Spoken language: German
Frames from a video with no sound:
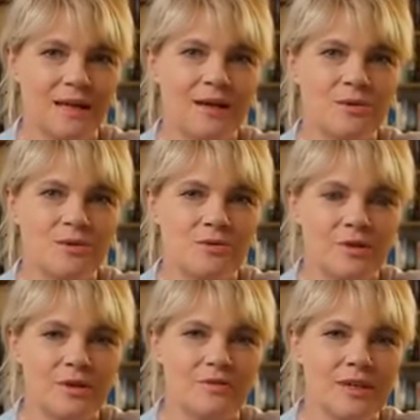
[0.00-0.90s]

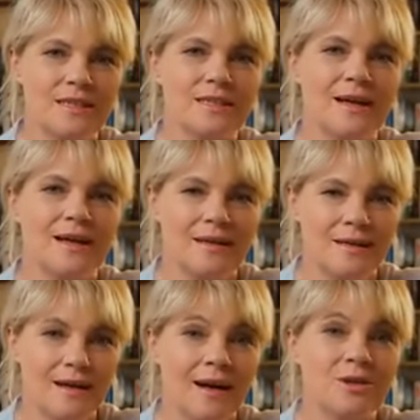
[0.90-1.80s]
herauszufinden, wer sich all
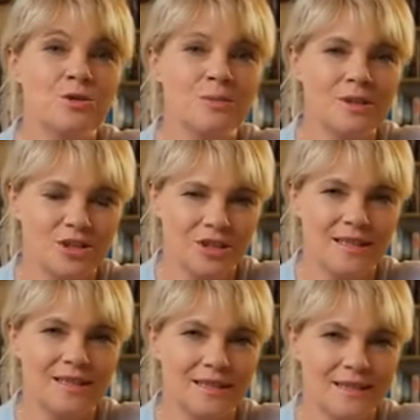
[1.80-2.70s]
die Jahre dumm
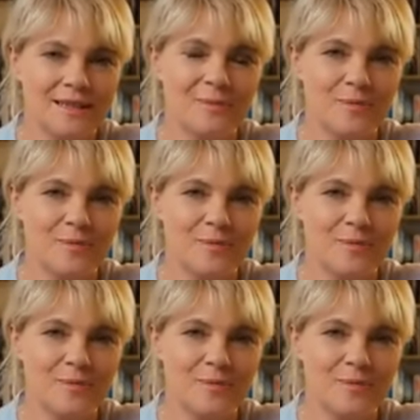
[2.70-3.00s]
gestellt hat,